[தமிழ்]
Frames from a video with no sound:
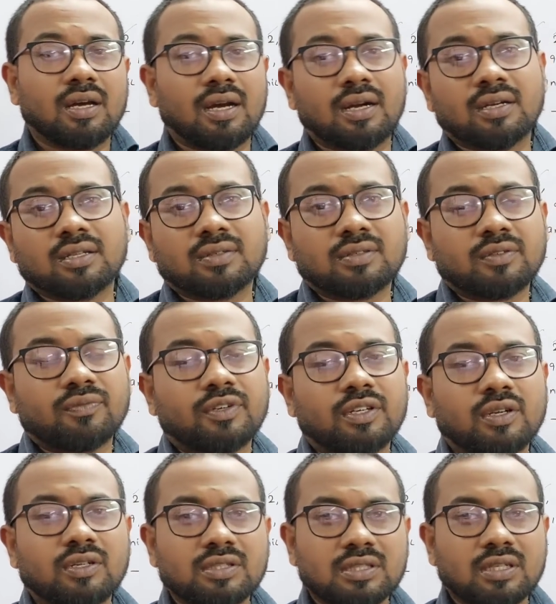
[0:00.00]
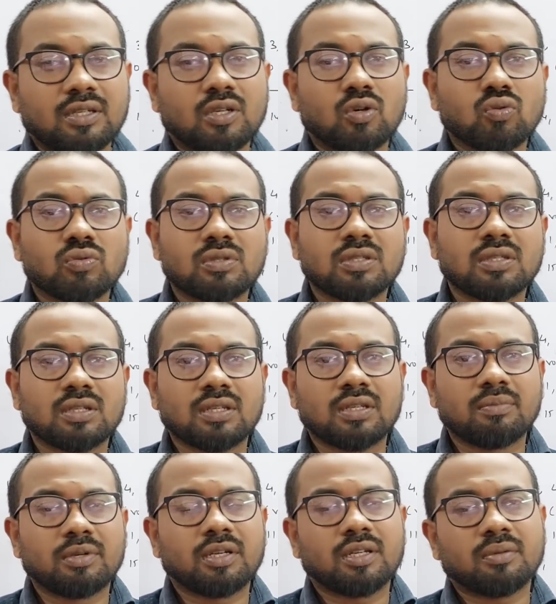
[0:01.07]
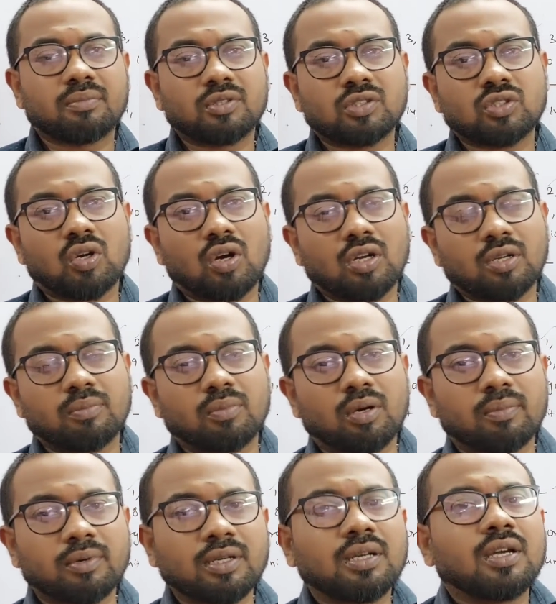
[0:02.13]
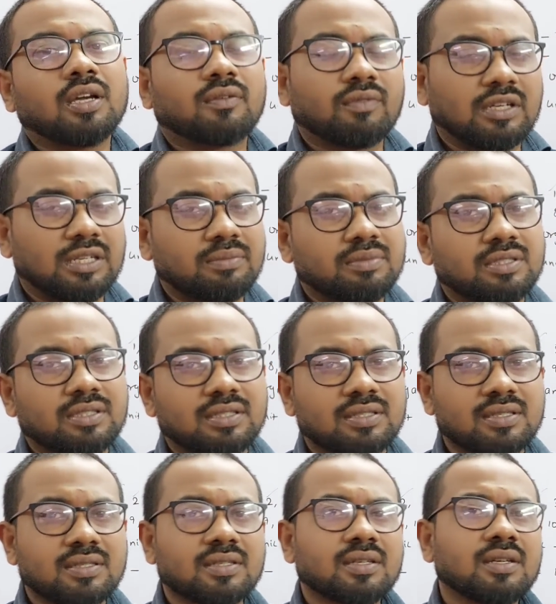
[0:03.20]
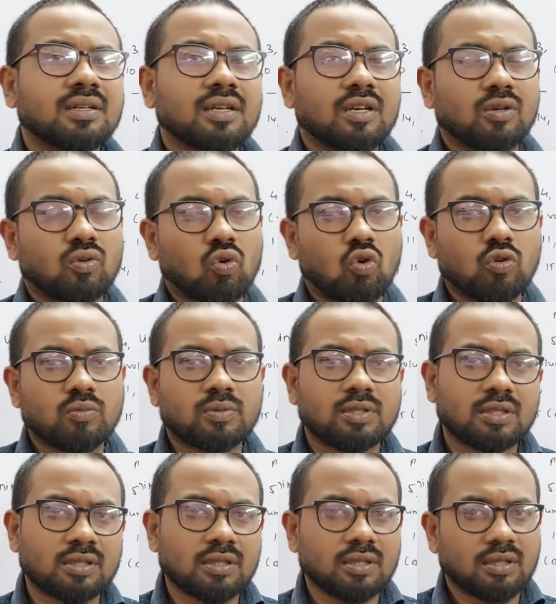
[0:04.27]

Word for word: அடுத்து வந்து ஃபீனால்ஸில் டவுஸு ரீமர் டீமன் ஷார்டன் மாமன் வில்லியம் சிந்தசிஸு கோல்ஸு